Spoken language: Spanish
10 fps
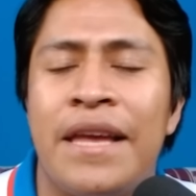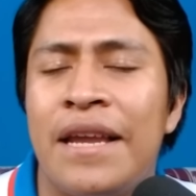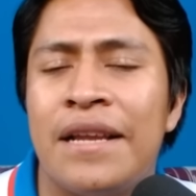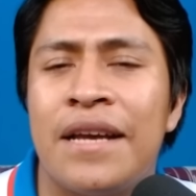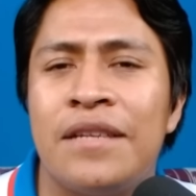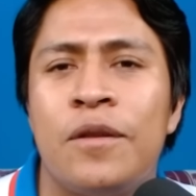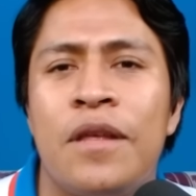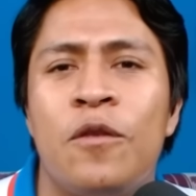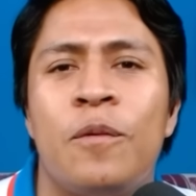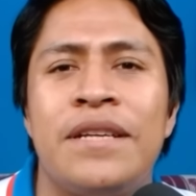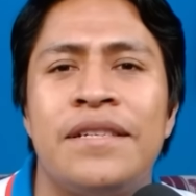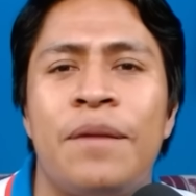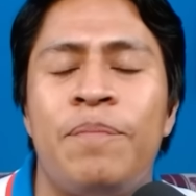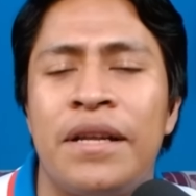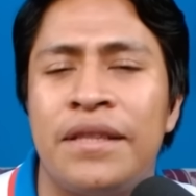En el caso de Dubán
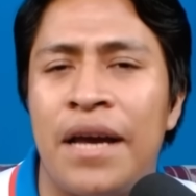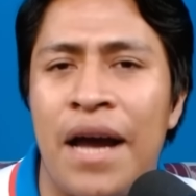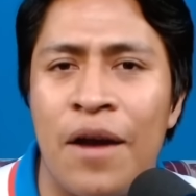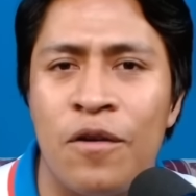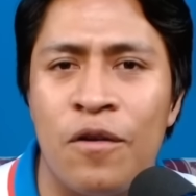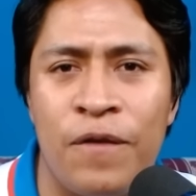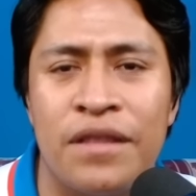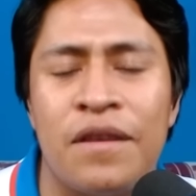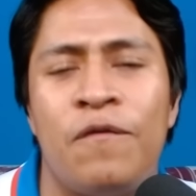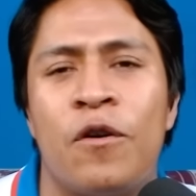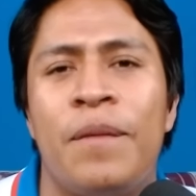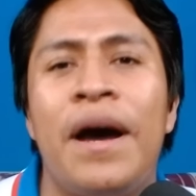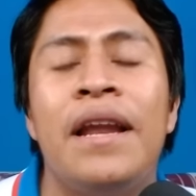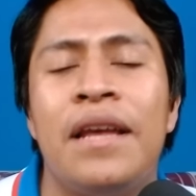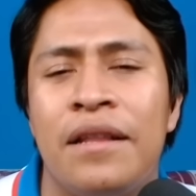Zapata hay oferta
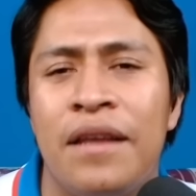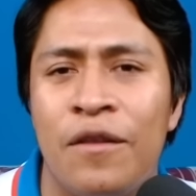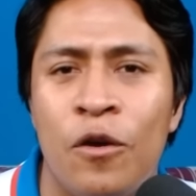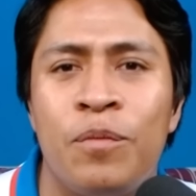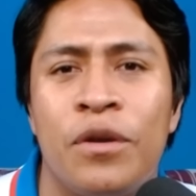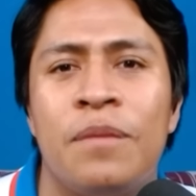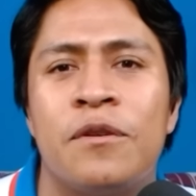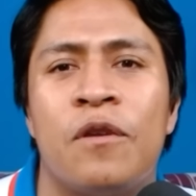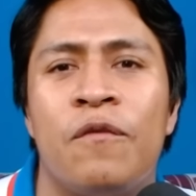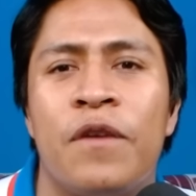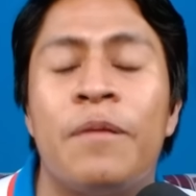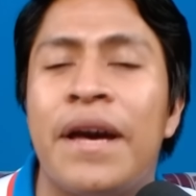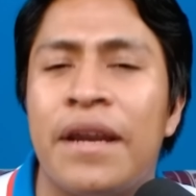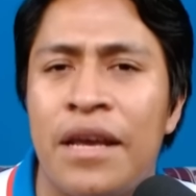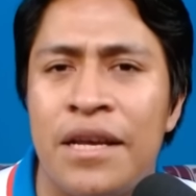formal, el día de hoy pudimos
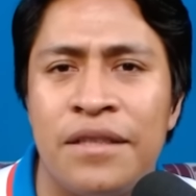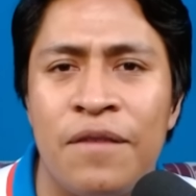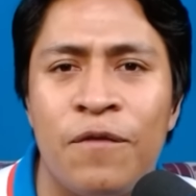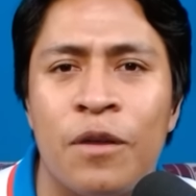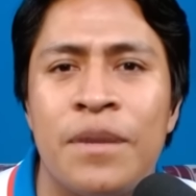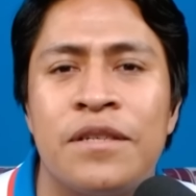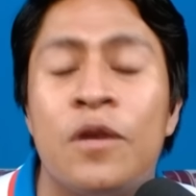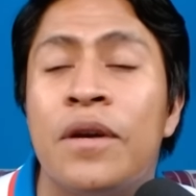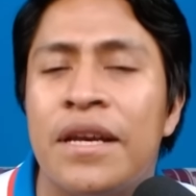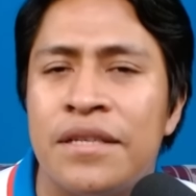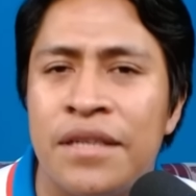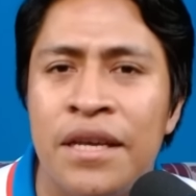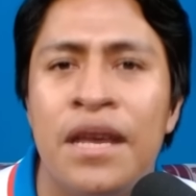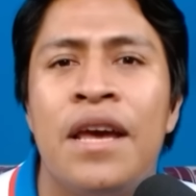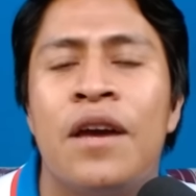confirmar esta información que
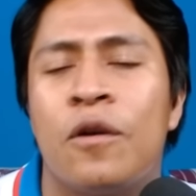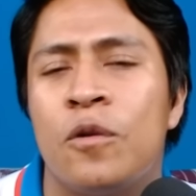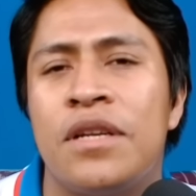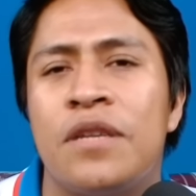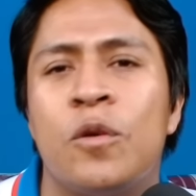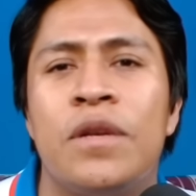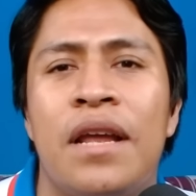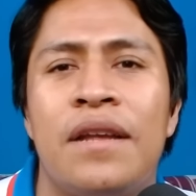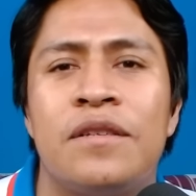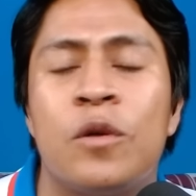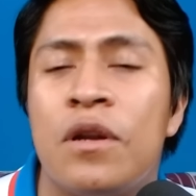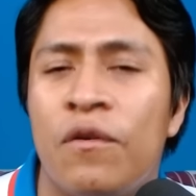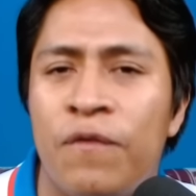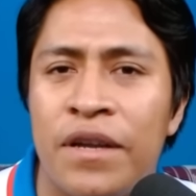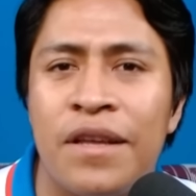sí, Cruz Azul ya lanzó una
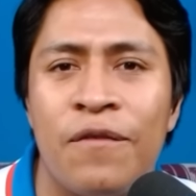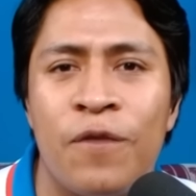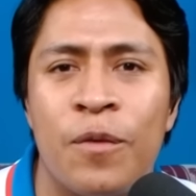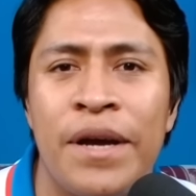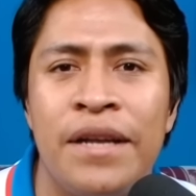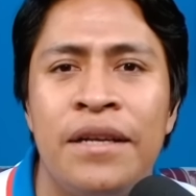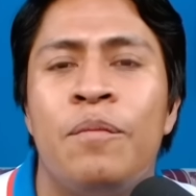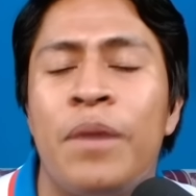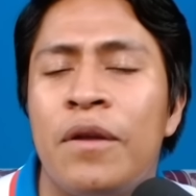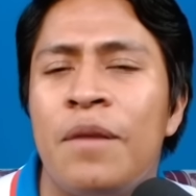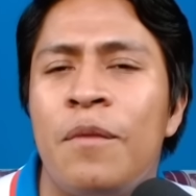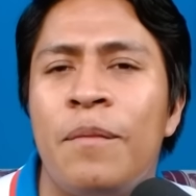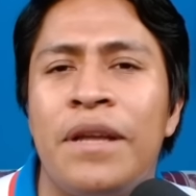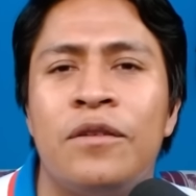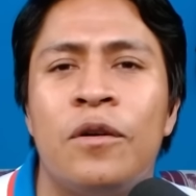oferta formal, pero de
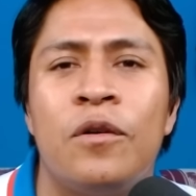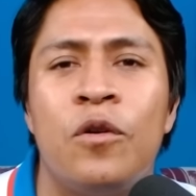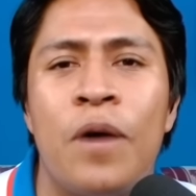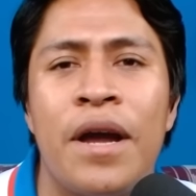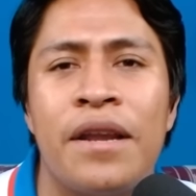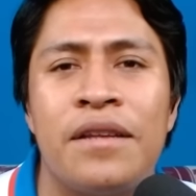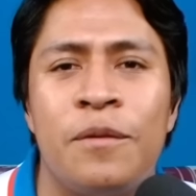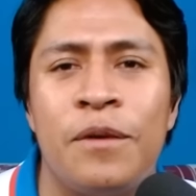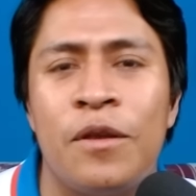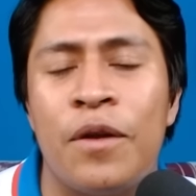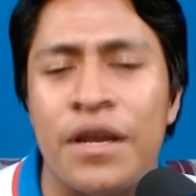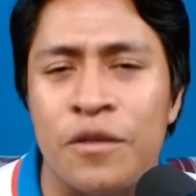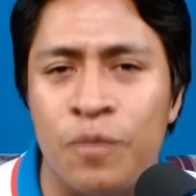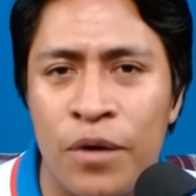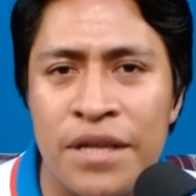momento no ha recibido
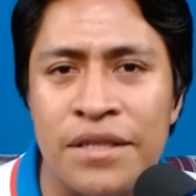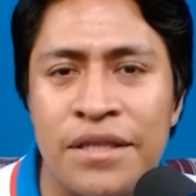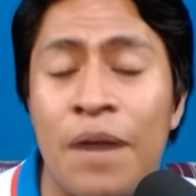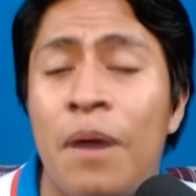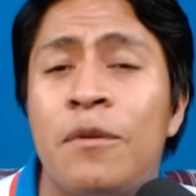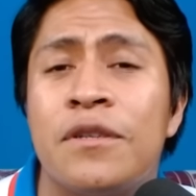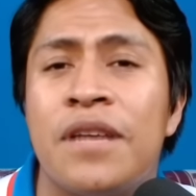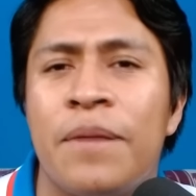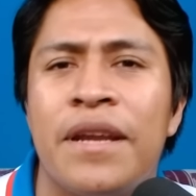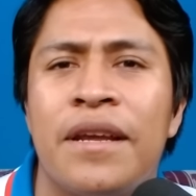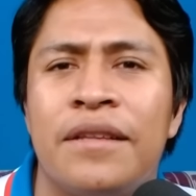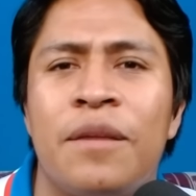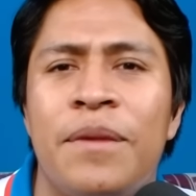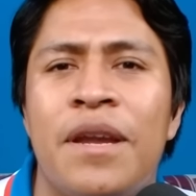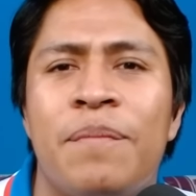respuesta. Vamos a ver qué
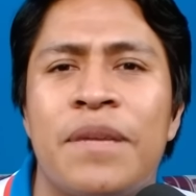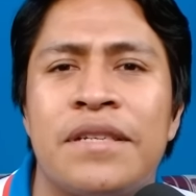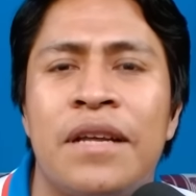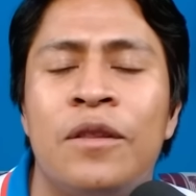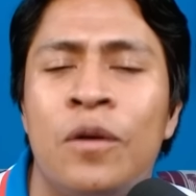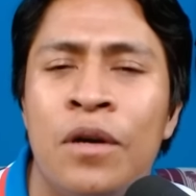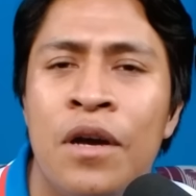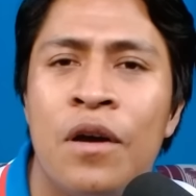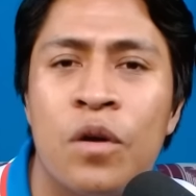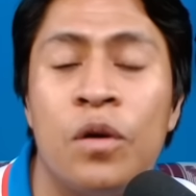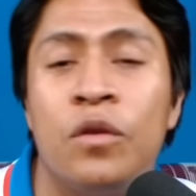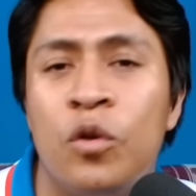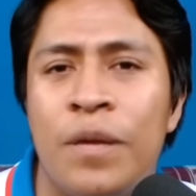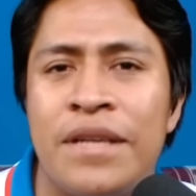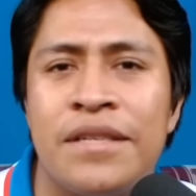termina pasando con
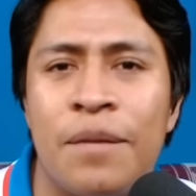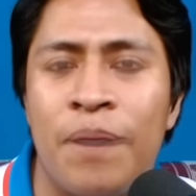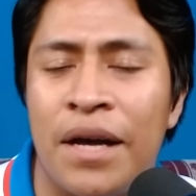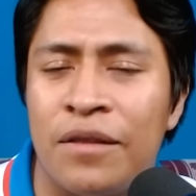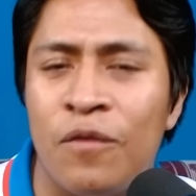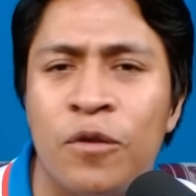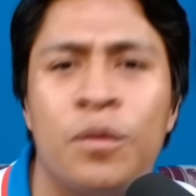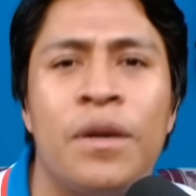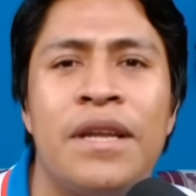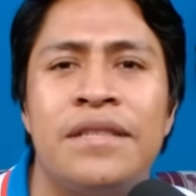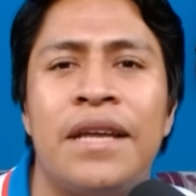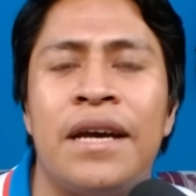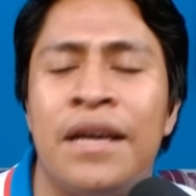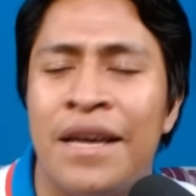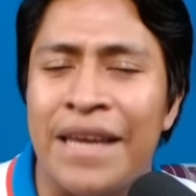Dubán Zapata, un
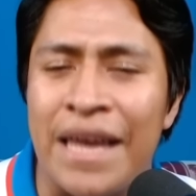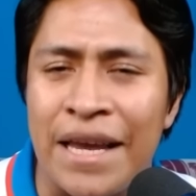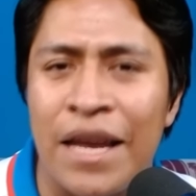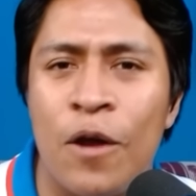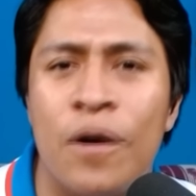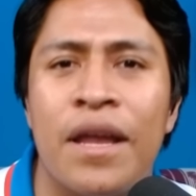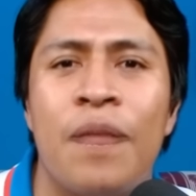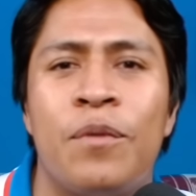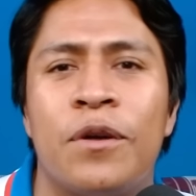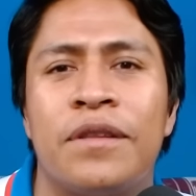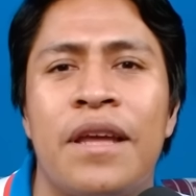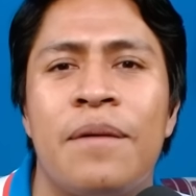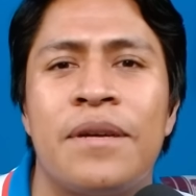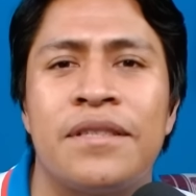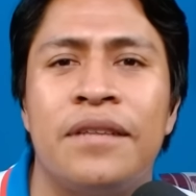futbolista que creo que le aportaría
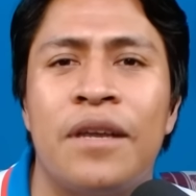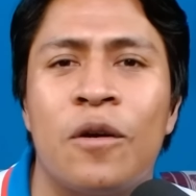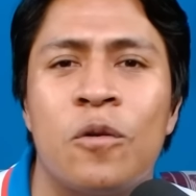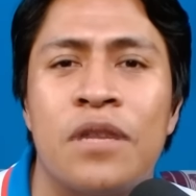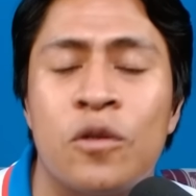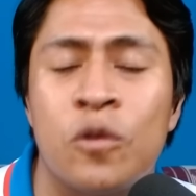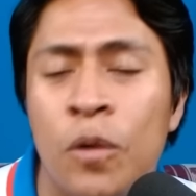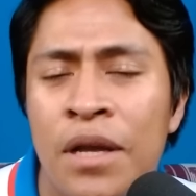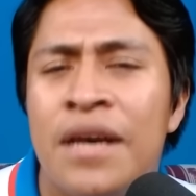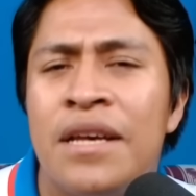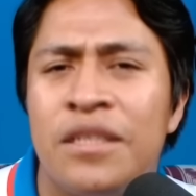bastante a Cruz Azul.